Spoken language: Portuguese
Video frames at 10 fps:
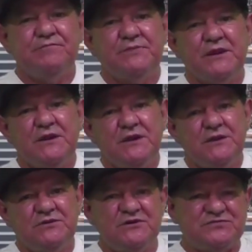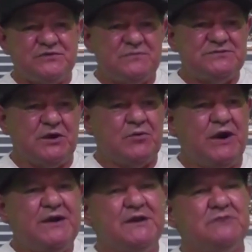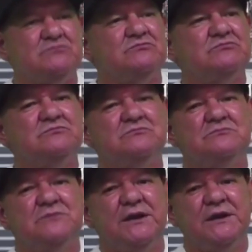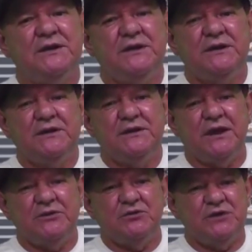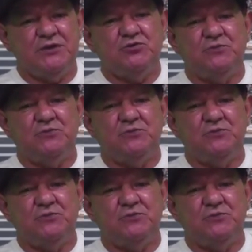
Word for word: Nós temos que aplaudir os nossos atletas quando sair.